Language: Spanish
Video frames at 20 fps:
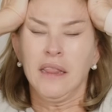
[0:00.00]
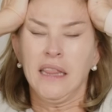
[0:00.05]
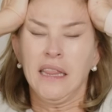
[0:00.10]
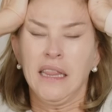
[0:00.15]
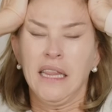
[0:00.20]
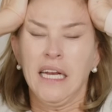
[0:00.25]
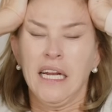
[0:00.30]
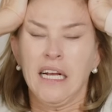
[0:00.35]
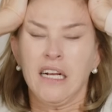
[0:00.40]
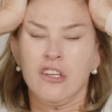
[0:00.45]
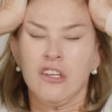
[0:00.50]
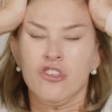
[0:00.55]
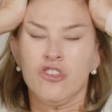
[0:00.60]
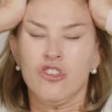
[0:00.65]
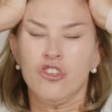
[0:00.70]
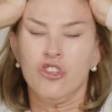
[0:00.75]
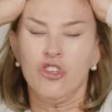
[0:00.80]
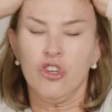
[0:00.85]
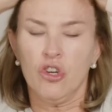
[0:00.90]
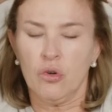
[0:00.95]

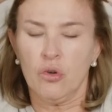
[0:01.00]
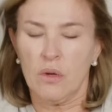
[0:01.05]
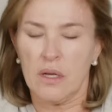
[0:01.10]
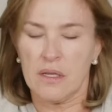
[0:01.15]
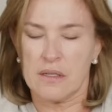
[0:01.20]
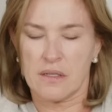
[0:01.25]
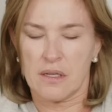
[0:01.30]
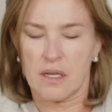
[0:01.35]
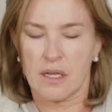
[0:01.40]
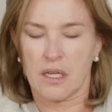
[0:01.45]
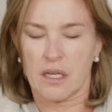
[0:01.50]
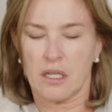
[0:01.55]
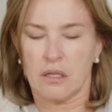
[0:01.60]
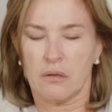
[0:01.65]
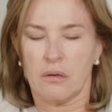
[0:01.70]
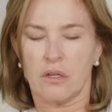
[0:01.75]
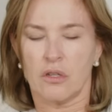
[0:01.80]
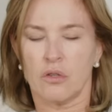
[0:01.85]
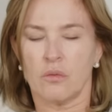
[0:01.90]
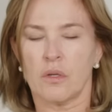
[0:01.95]
Tracciono hacia
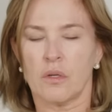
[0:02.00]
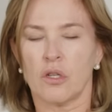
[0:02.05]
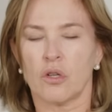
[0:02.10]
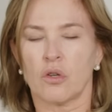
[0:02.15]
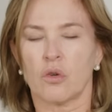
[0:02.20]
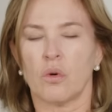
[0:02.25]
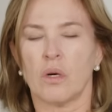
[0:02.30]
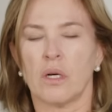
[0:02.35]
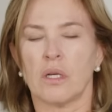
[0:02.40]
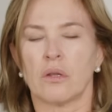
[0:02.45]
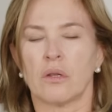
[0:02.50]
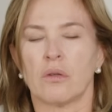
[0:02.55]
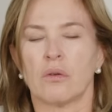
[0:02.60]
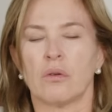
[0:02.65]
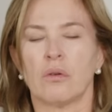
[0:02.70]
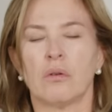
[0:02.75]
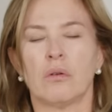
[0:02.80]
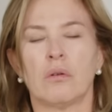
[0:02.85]
arriba, número cuatro.